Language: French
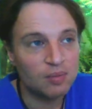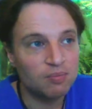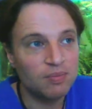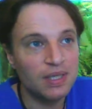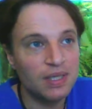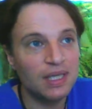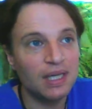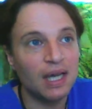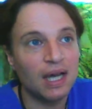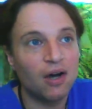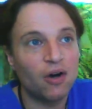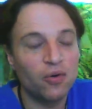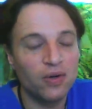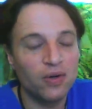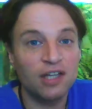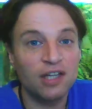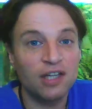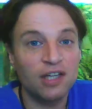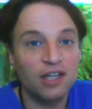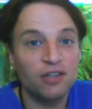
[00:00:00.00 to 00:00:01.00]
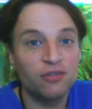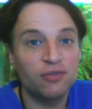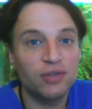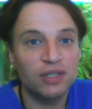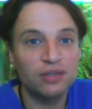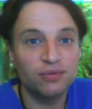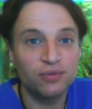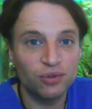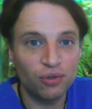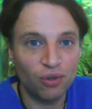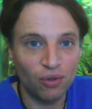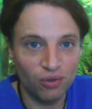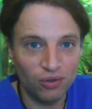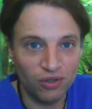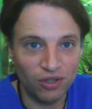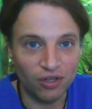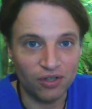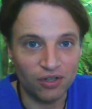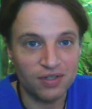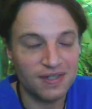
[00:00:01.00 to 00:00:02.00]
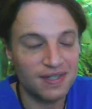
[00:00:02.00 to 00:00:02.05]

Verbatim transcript: mais en lien avec votre cœur.